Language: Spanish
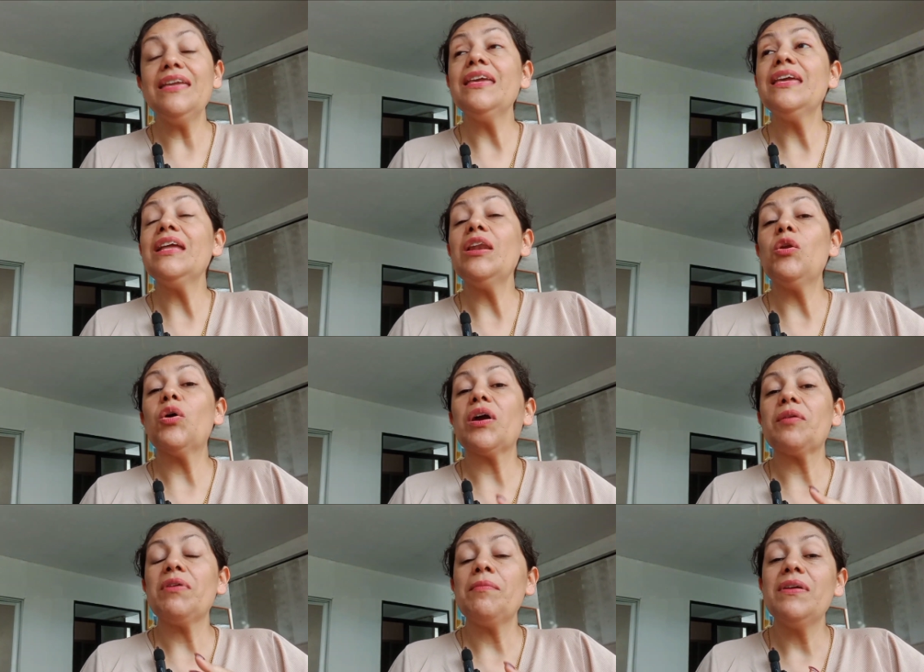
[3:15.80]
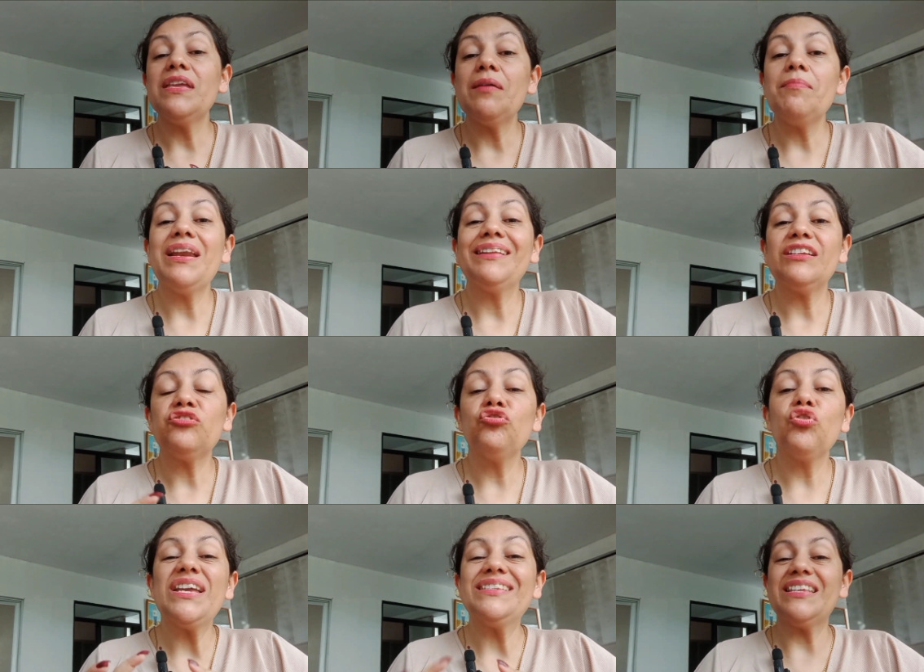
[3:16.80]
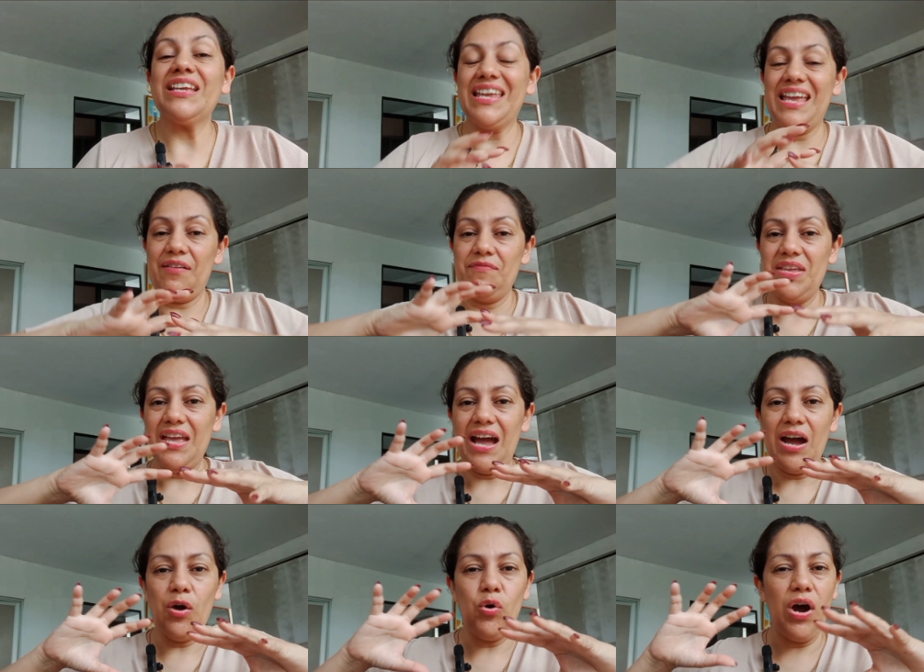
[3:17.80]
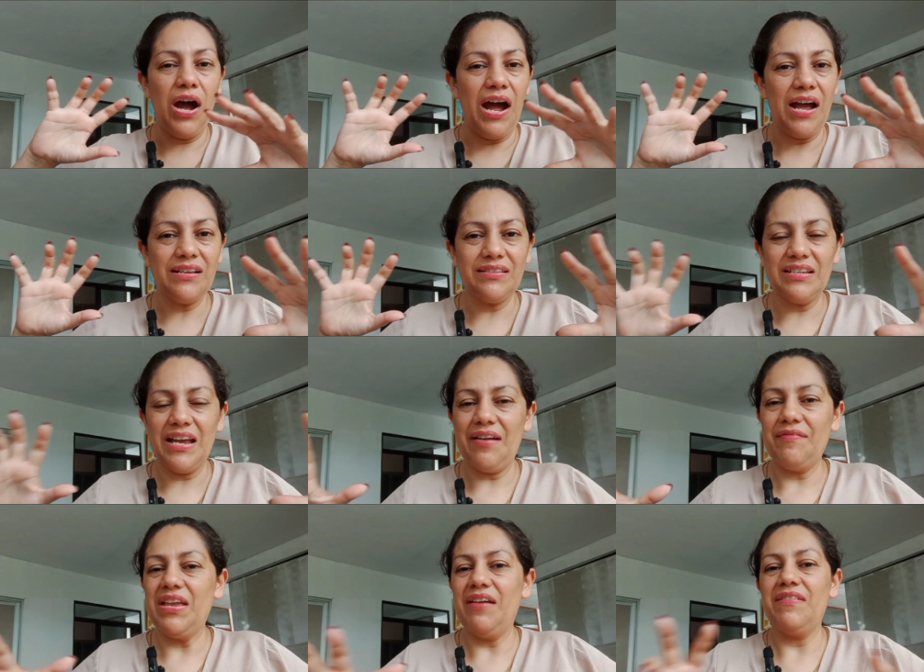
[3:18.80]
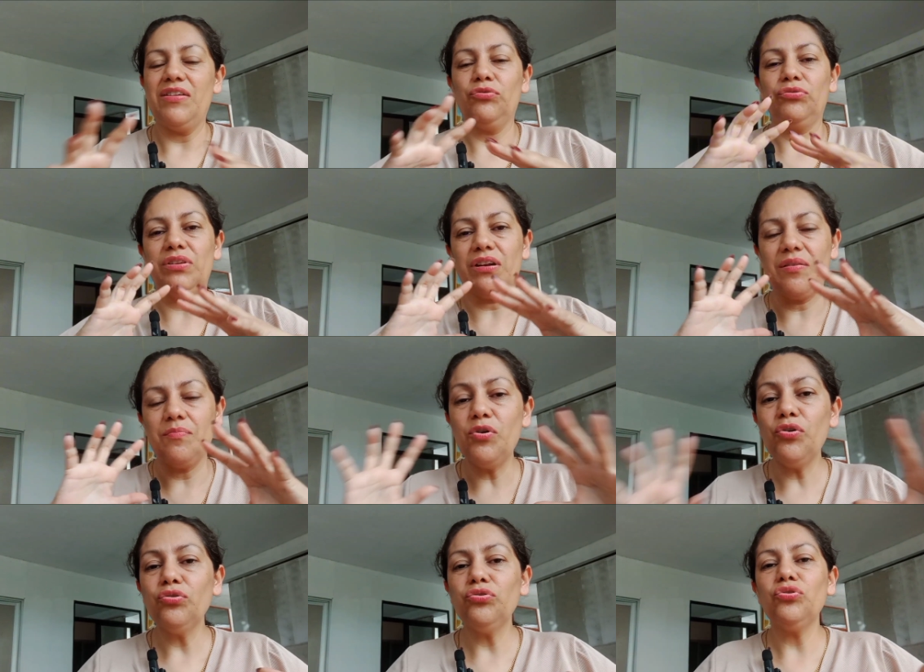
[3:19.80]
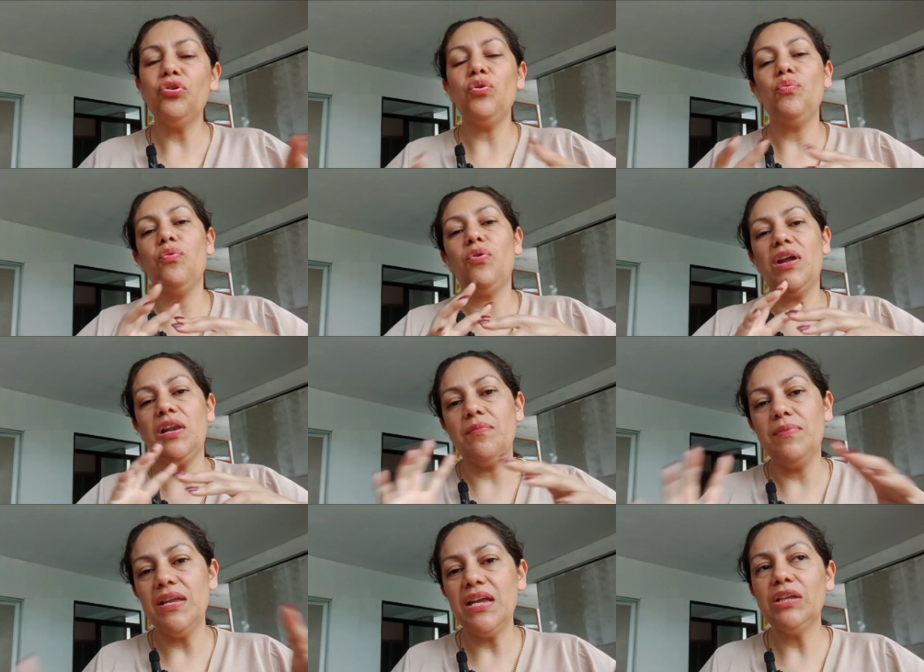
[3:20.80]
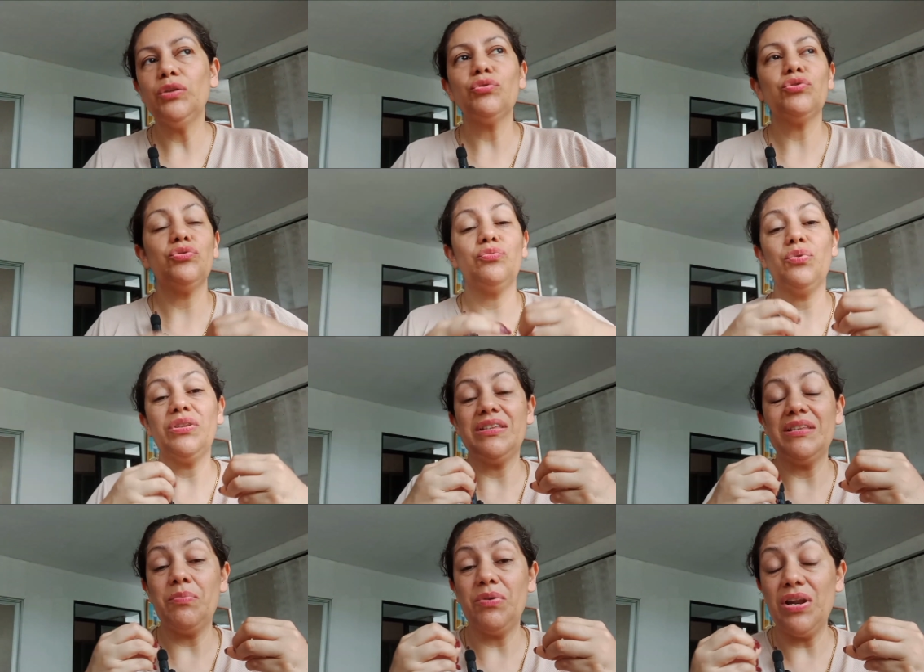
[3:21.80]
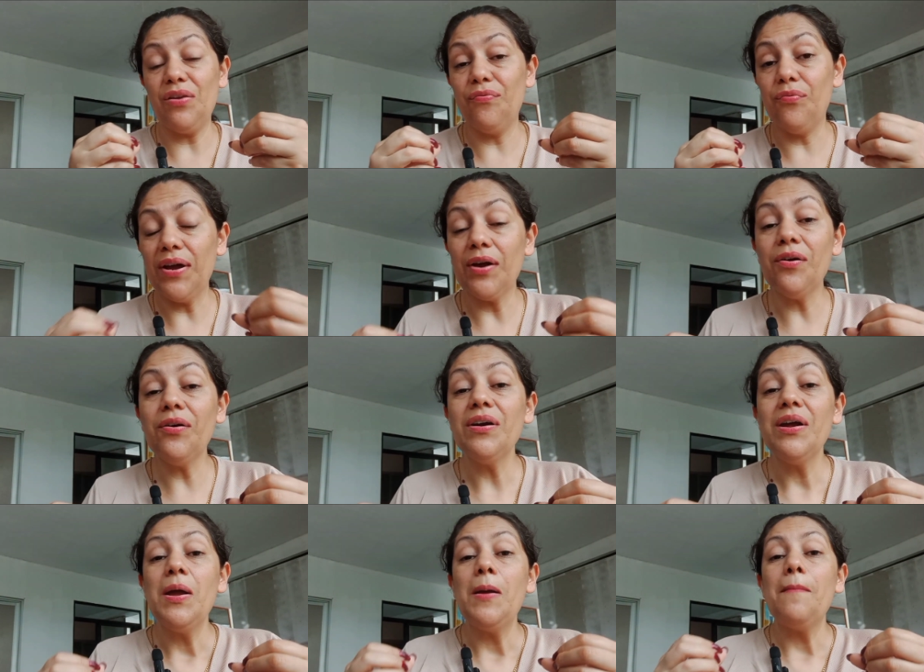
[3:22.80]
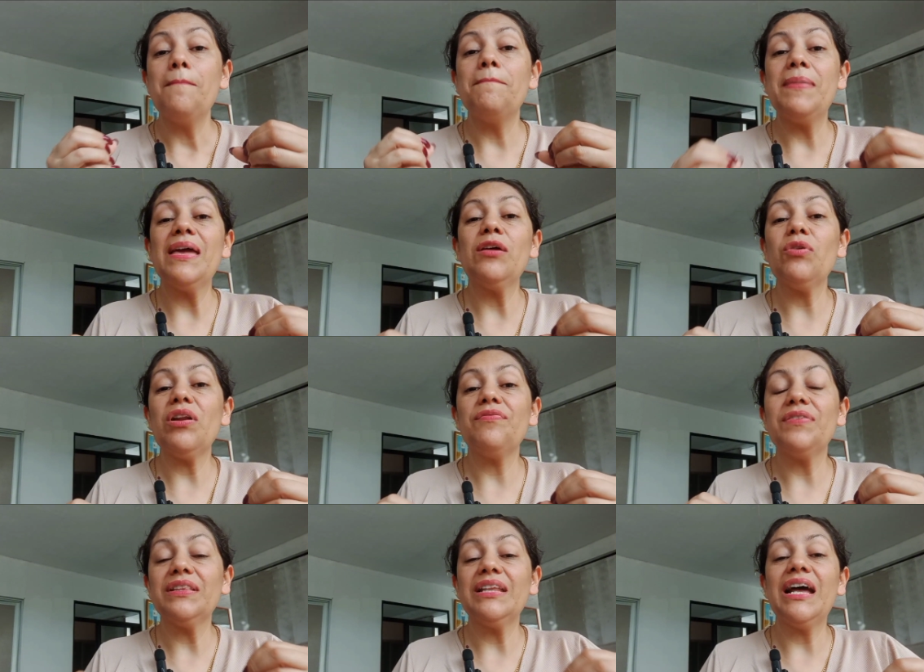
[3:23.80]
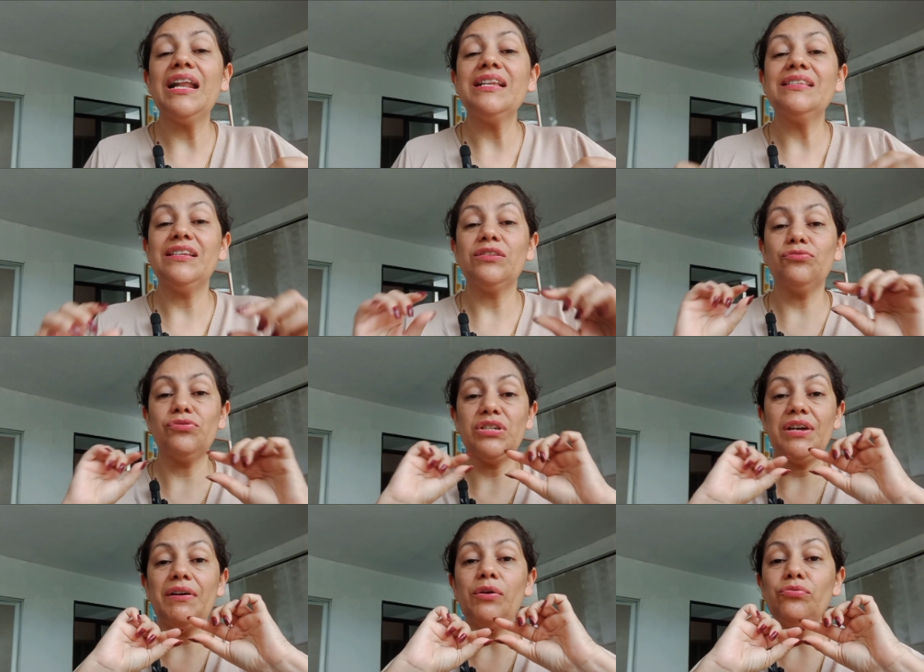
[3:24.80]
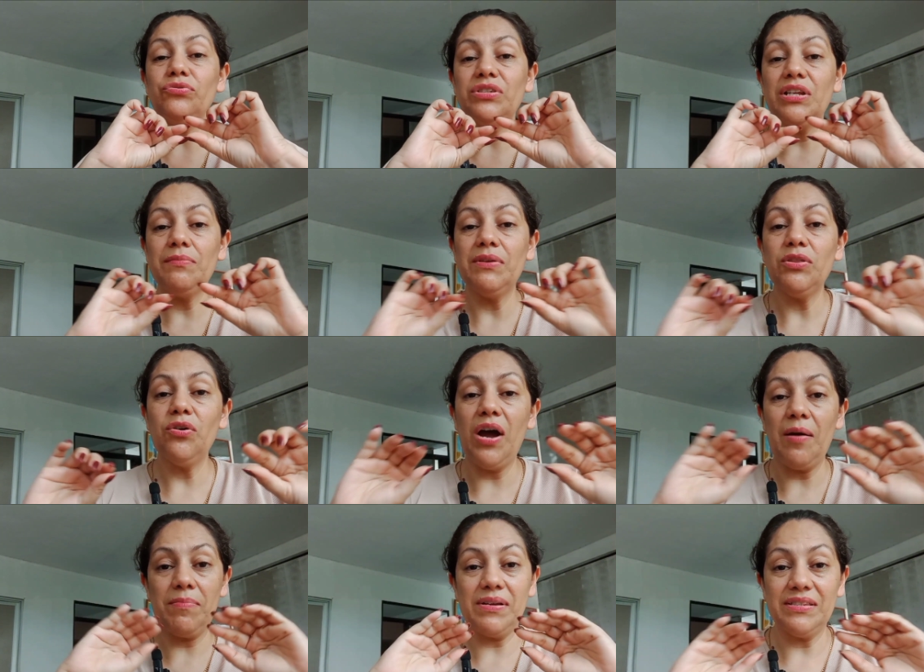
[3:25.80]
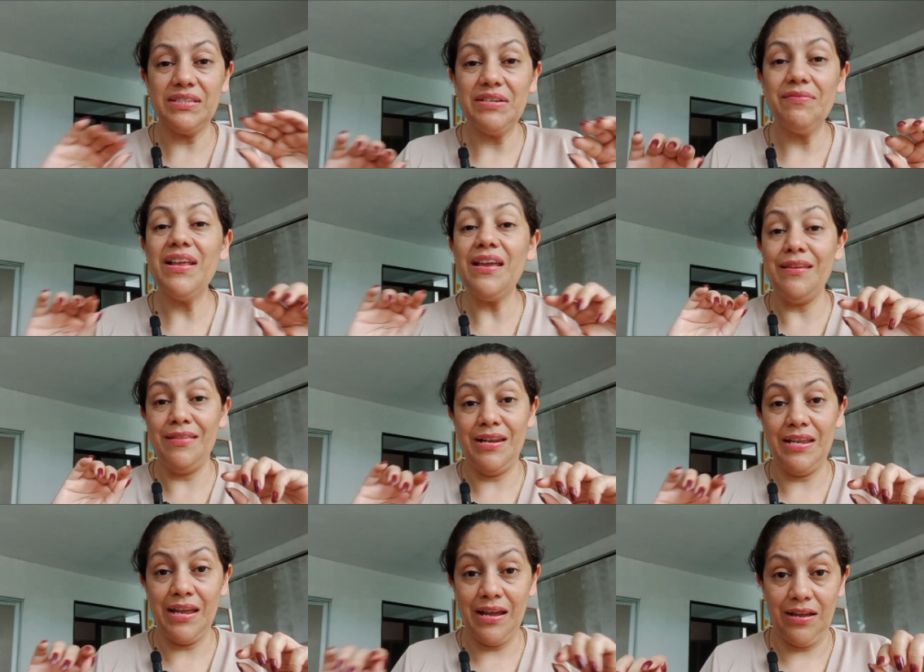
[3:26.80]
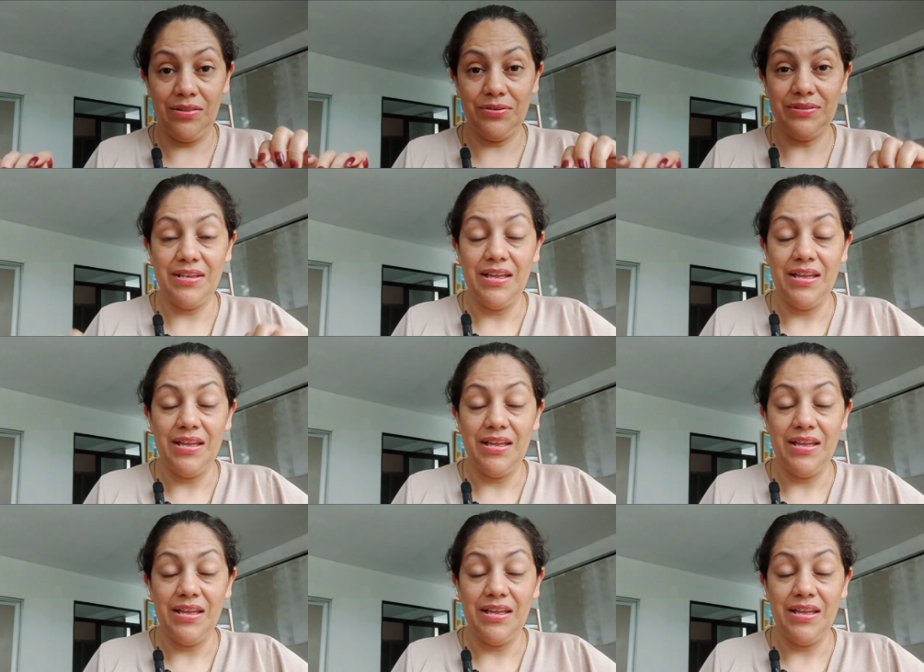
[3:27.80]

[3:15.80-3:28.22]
y lo que más me llama la atención es de que había se había habido un terremoto, hubo el viento, estuvo por el fuego pero al final se escuchaba un silbido apacible y delicado.